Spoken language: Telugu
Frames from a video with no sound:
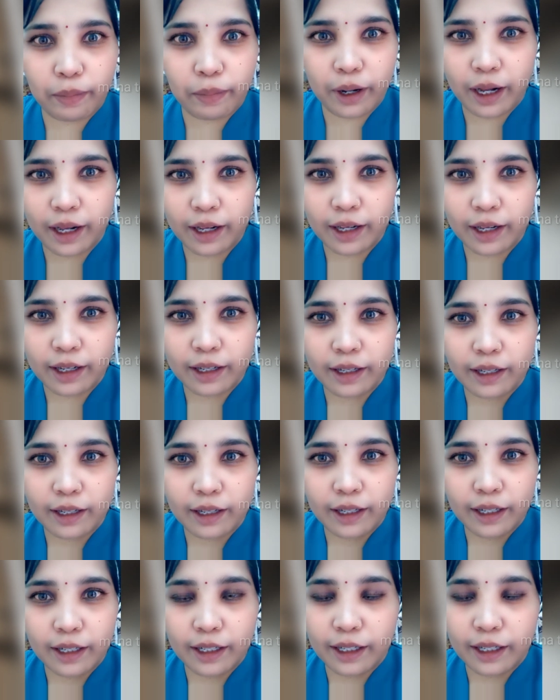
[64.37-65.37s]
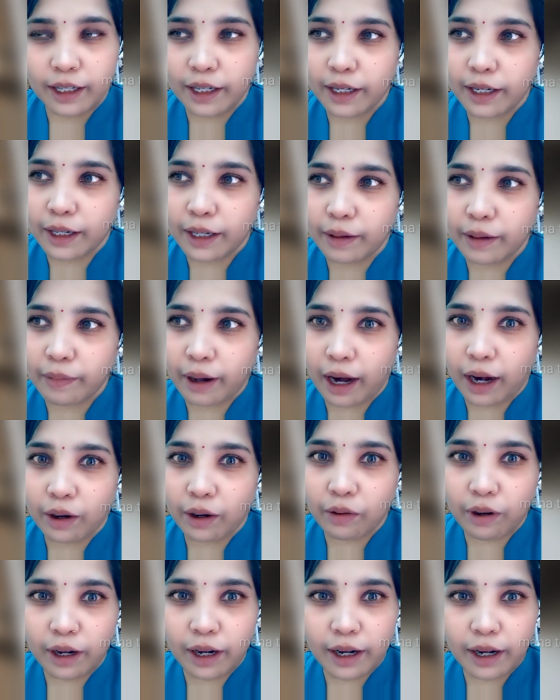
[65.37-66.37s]
అబ్బా ఏం
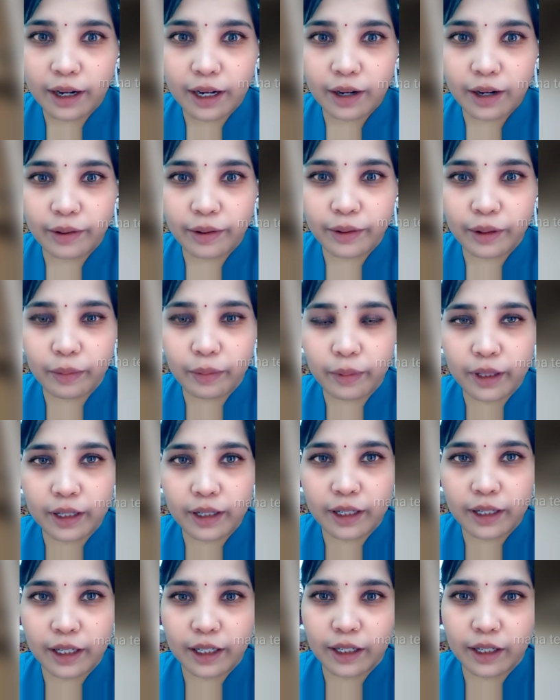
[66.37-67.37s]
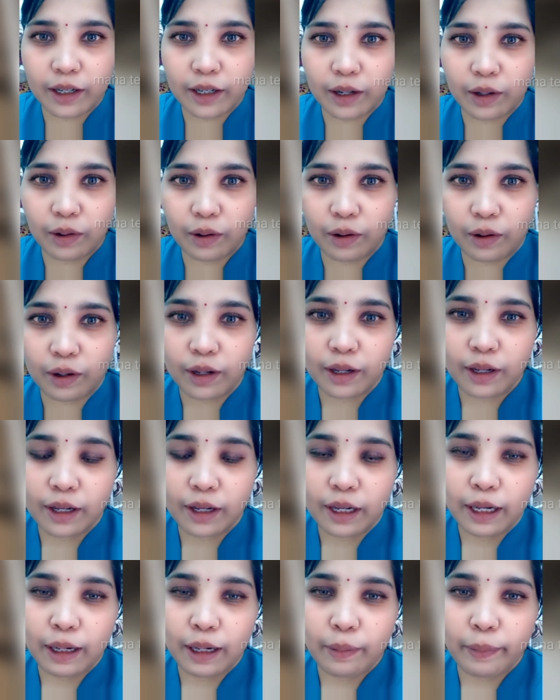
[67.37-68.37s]
ఆడవాళ్ళు అంటే కొంతమంది టిక్టాక్లో
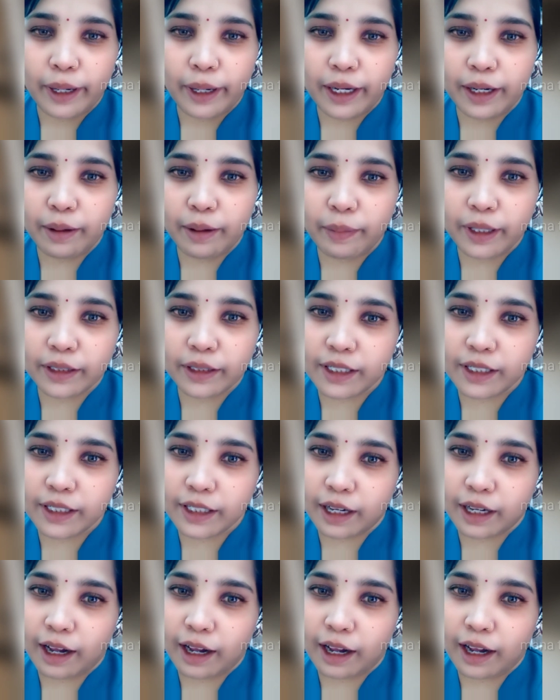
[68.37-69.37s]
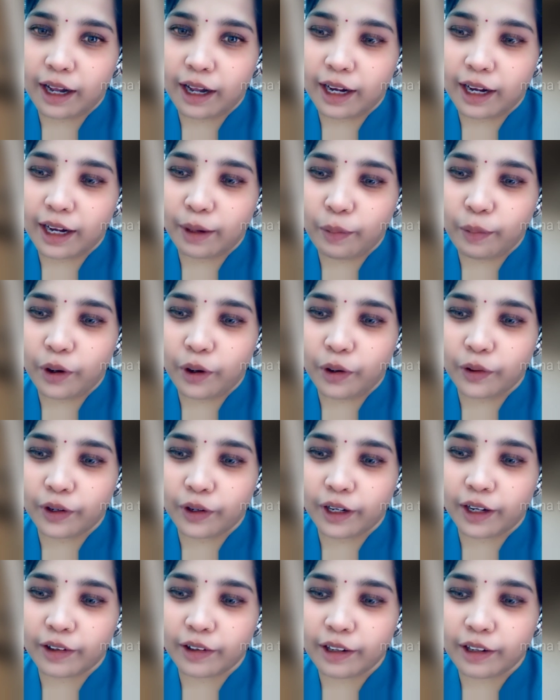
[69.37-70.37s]
పైకి మాత్రం చాలా
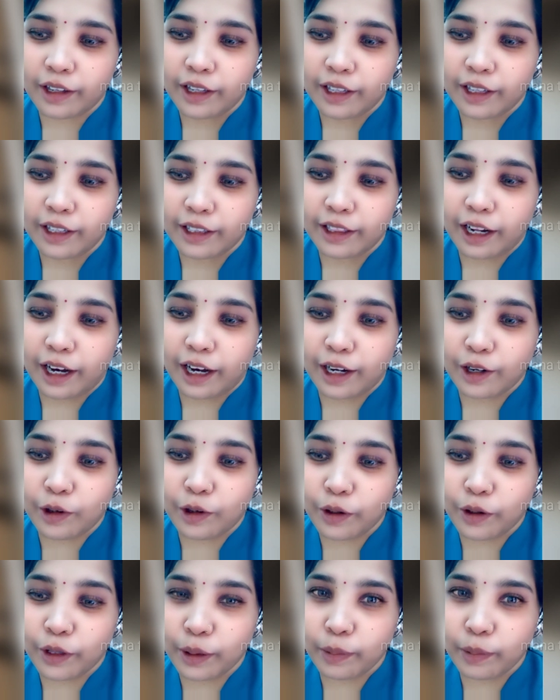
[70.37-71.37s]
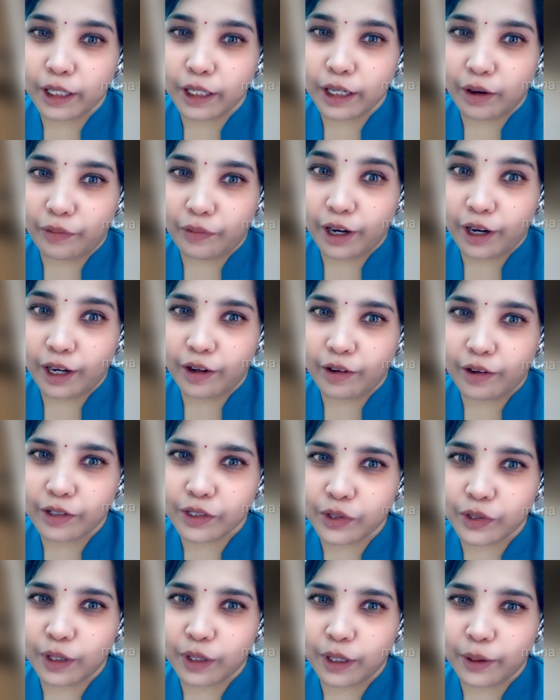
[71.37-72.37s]
బాగున్నారు దాంట్లో కొంతమంది నా
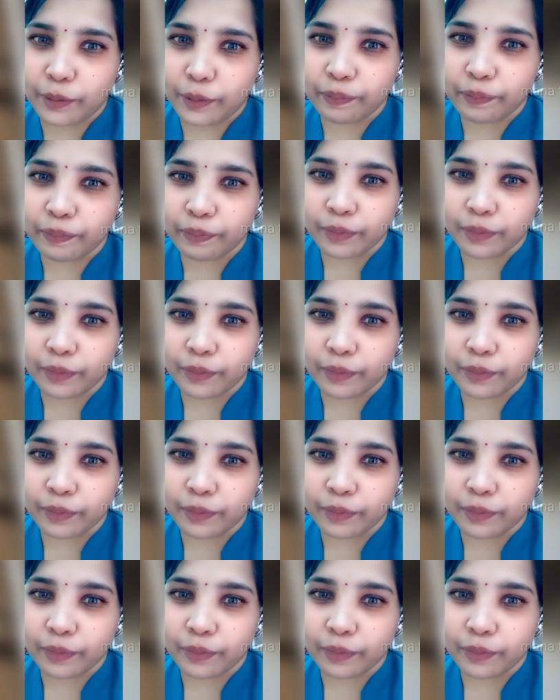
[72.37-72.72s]
ఫాలోవర్స్ ఉన్నారు